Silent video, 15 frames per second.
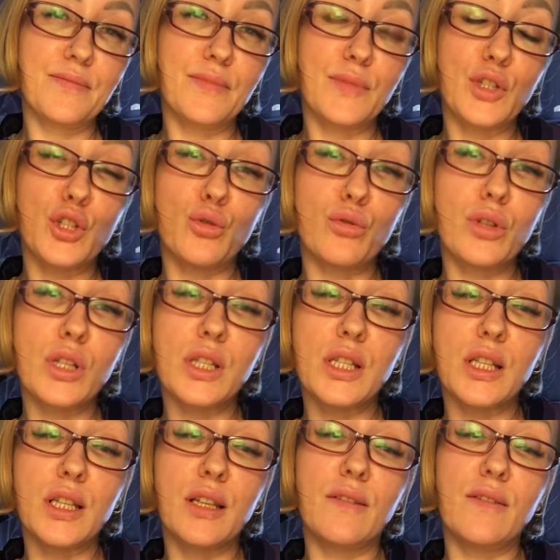что он
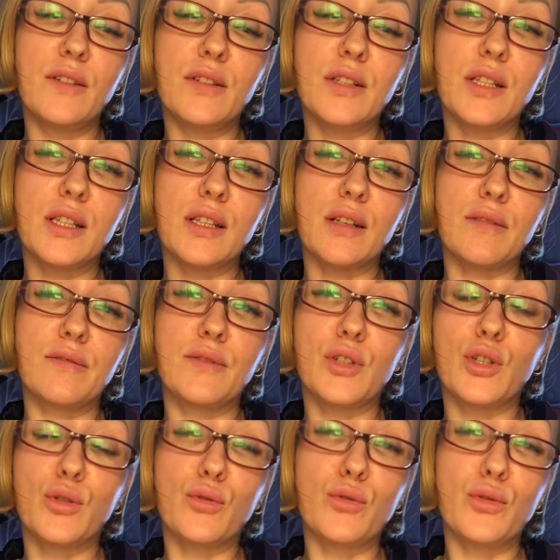остановился,
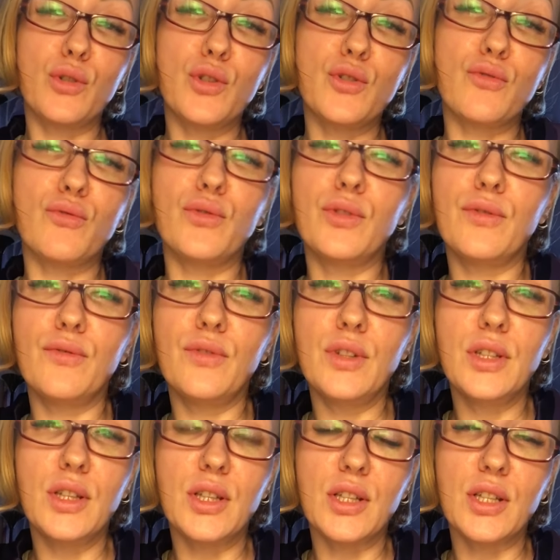что ничего не
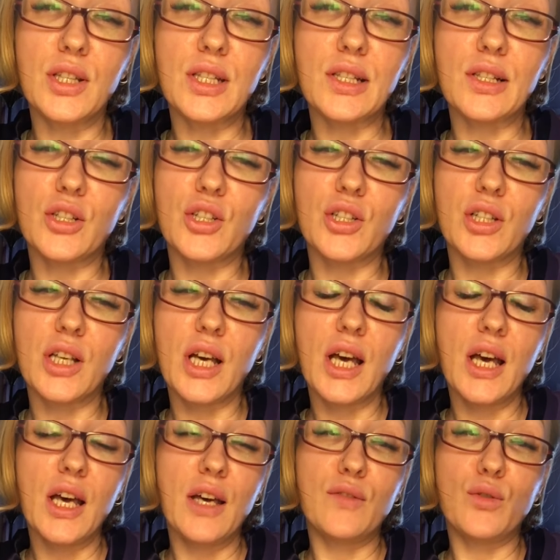видит и не слышит.
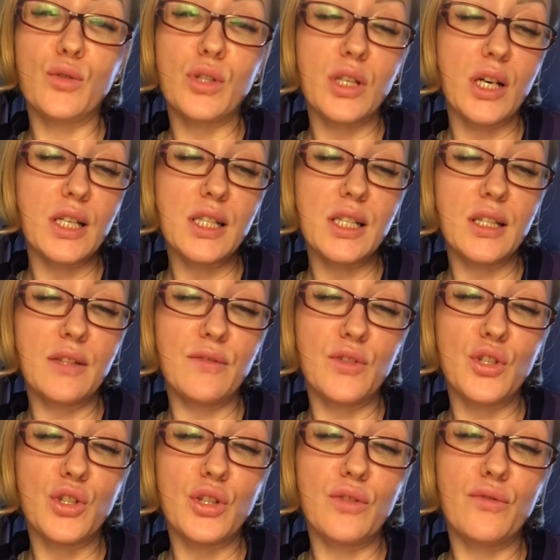Все сказано в,
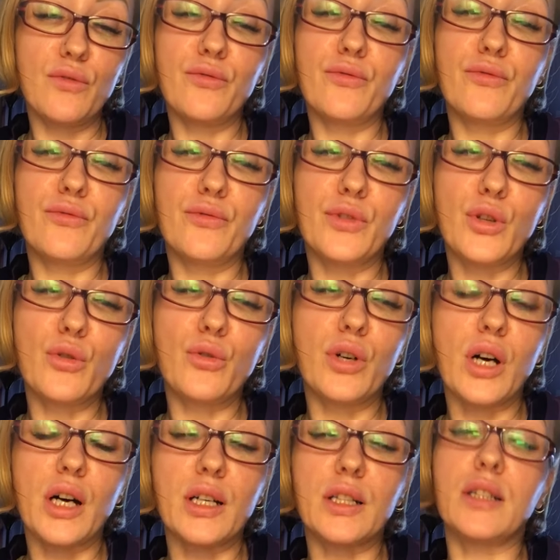чет... в трех
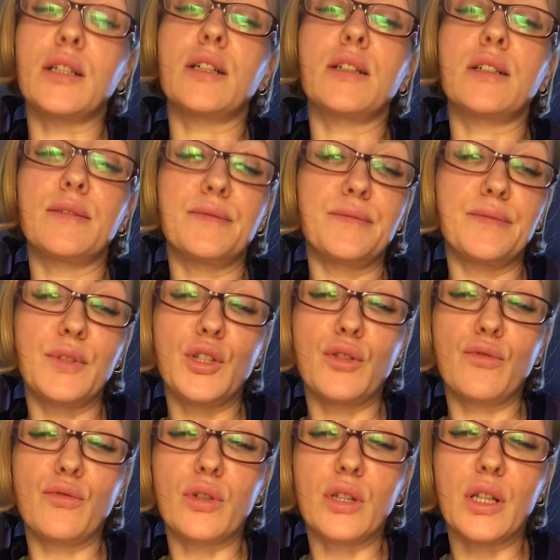картах.
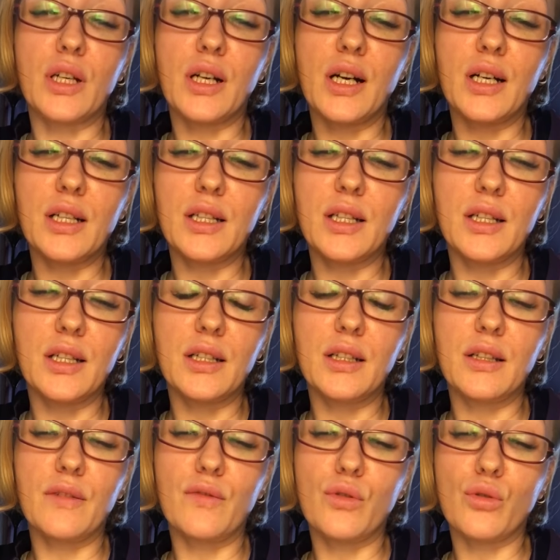Четвертая карта –
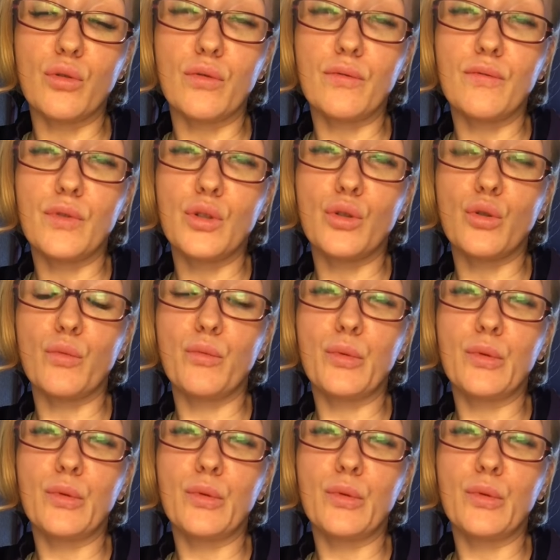это все. Стоп.